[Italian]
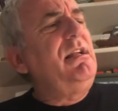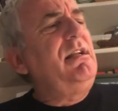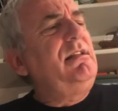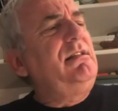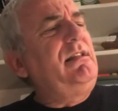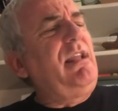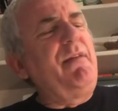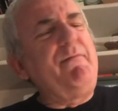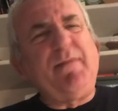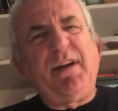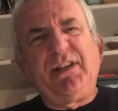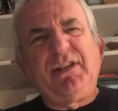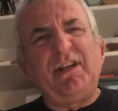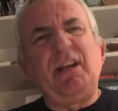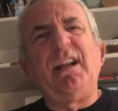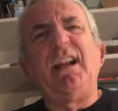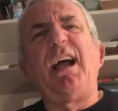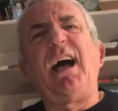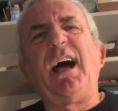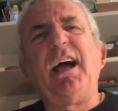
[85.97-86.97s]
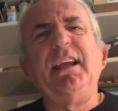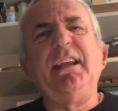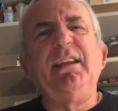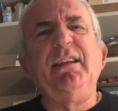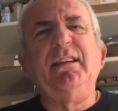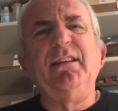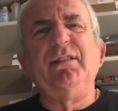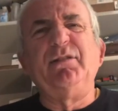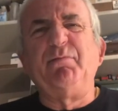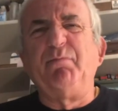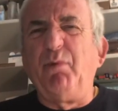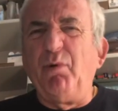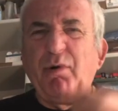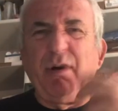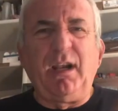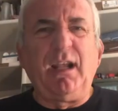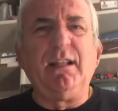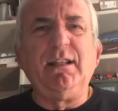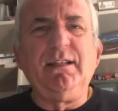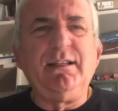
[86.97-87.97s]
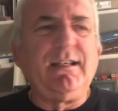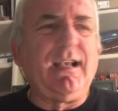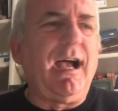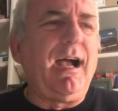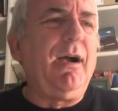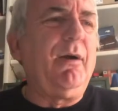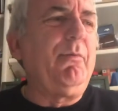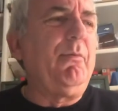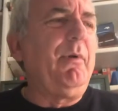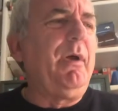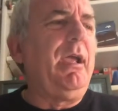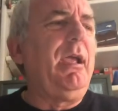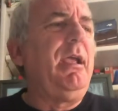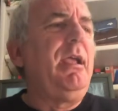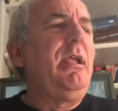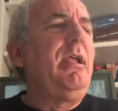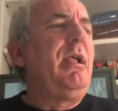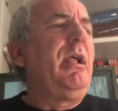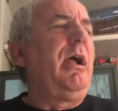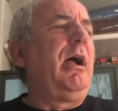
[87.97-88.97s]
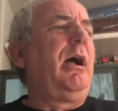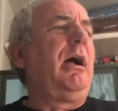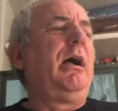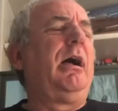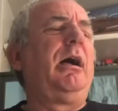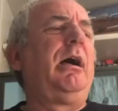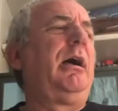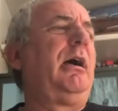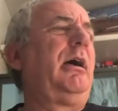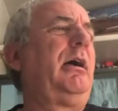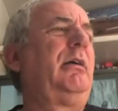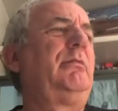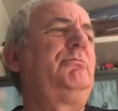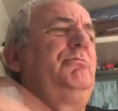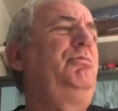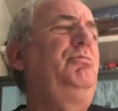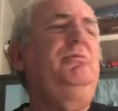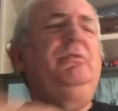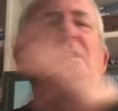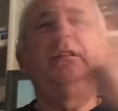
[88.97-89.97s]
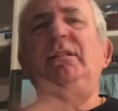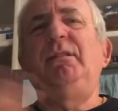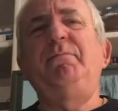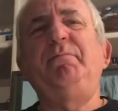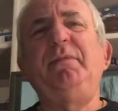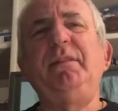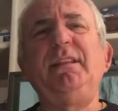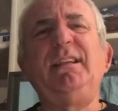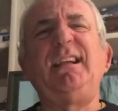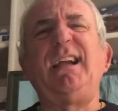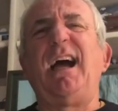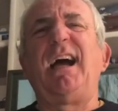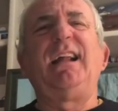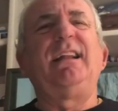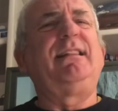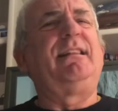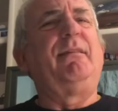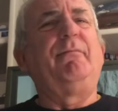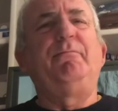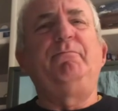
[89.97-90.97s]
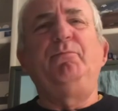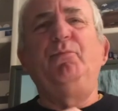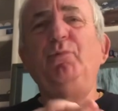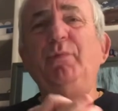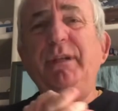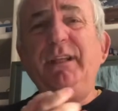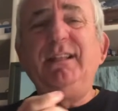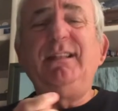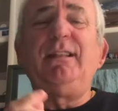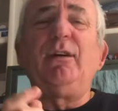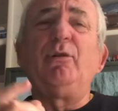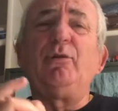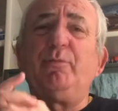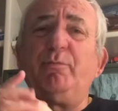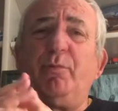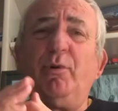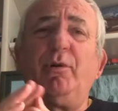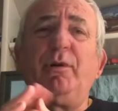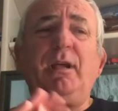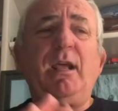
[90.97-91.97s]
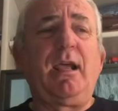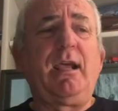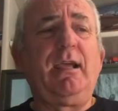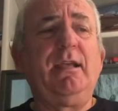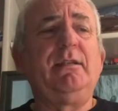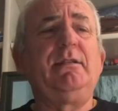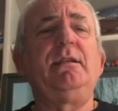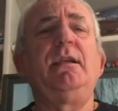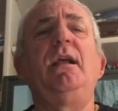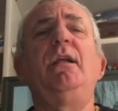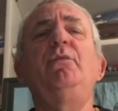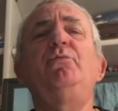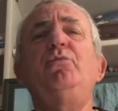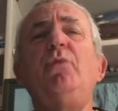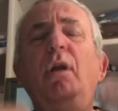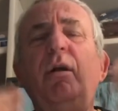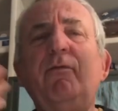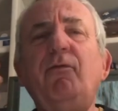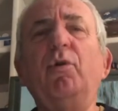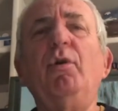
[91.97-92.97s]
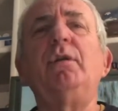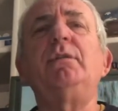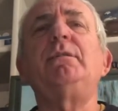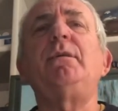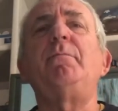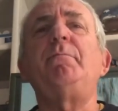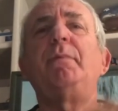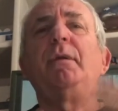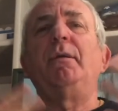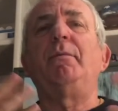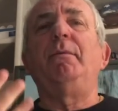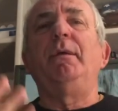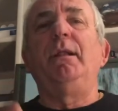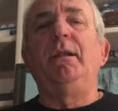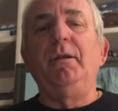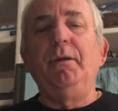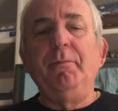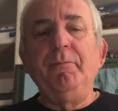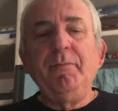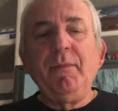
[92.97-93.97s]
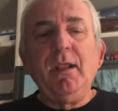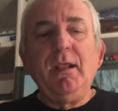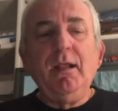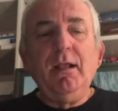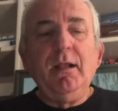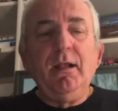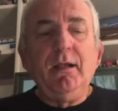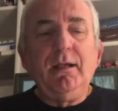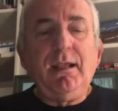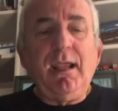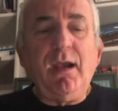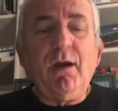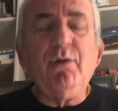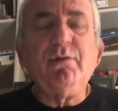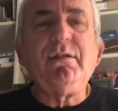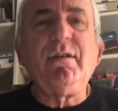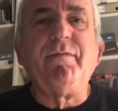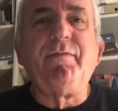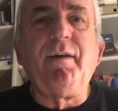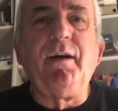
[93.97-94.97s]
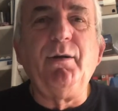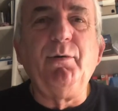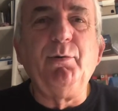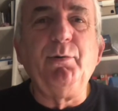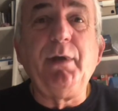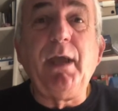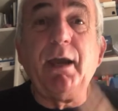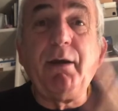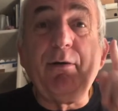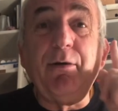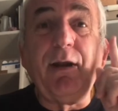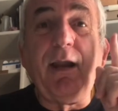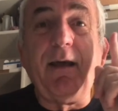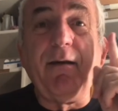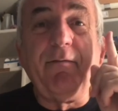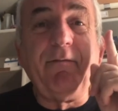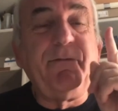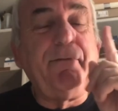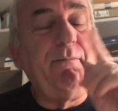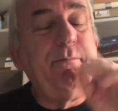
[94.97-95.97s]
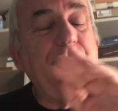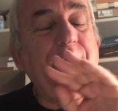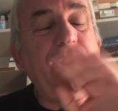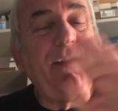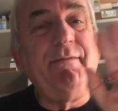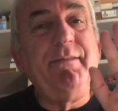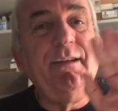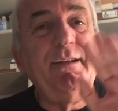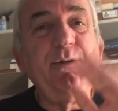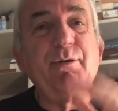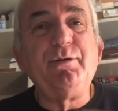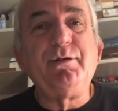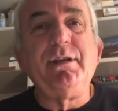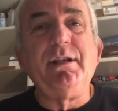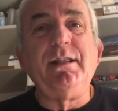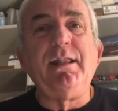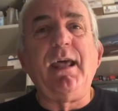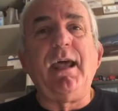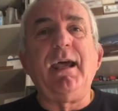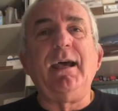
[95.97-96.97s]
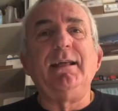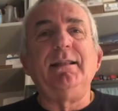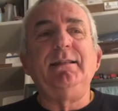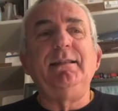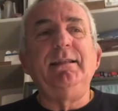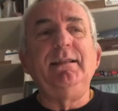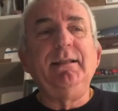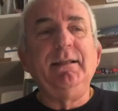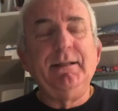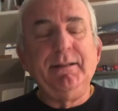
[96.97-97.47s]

dei macellai sporca di sangue a tutti i tipi di carta, pulita o sporca che sia, il suo lavoro è sempre quello. Che cosa fa lui? Ecco la meravigliosa idea di,